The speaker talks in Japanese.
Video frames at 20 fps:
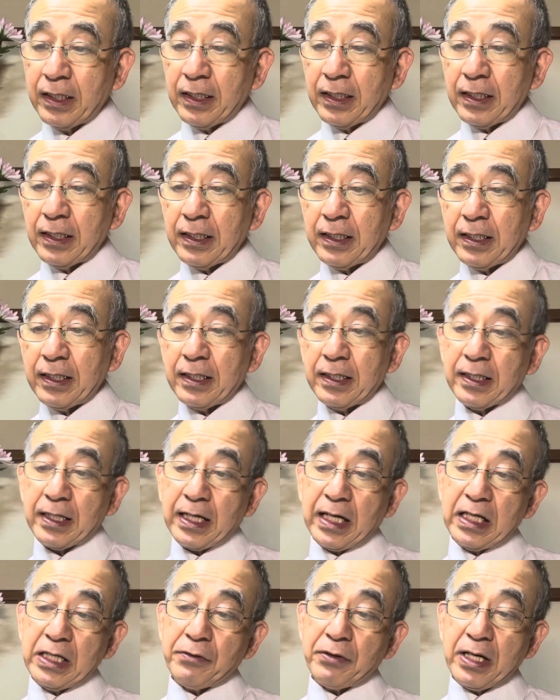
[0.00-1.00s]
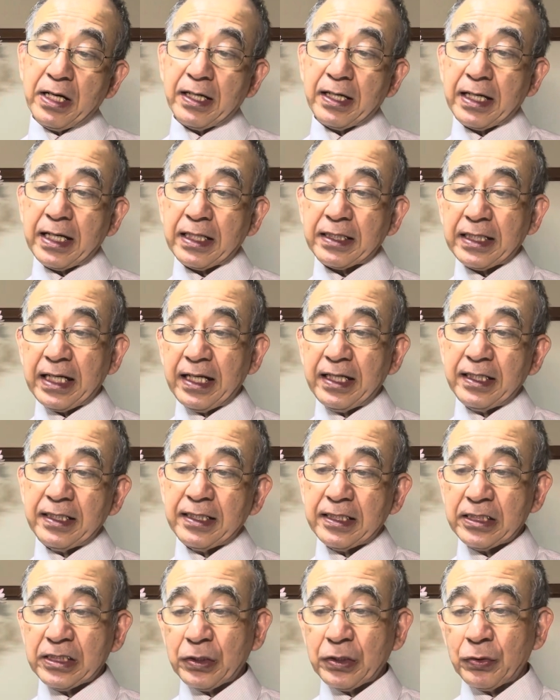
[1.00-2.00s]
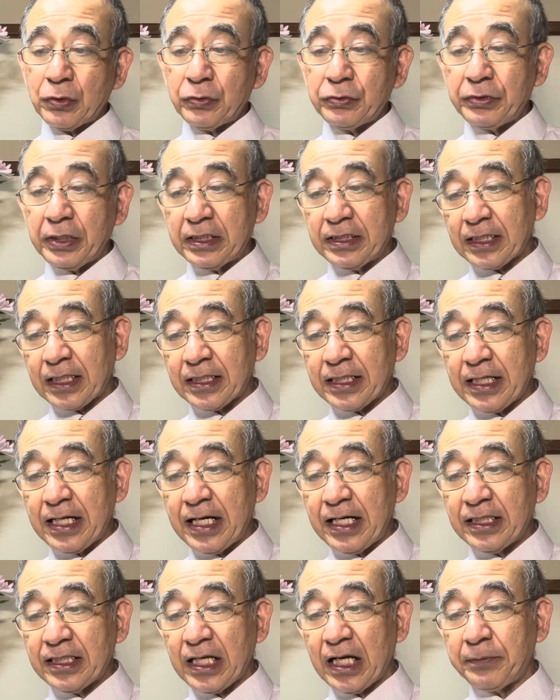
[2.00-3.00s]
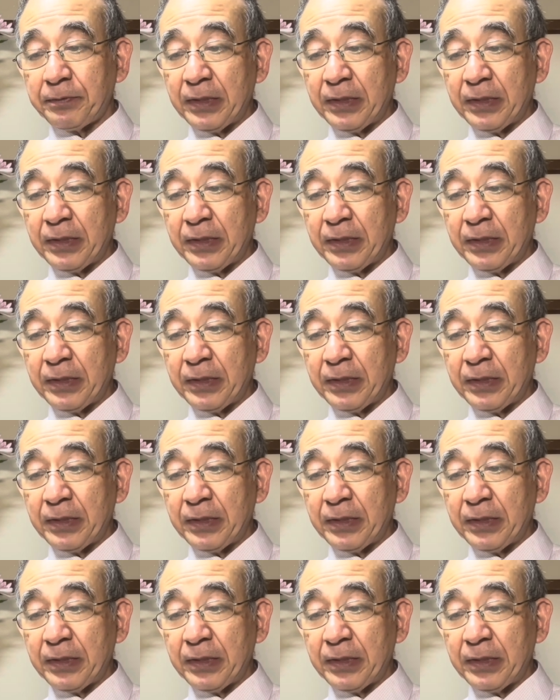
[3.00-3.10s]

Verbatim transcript: えー、彼は固い基礎の上に建てられた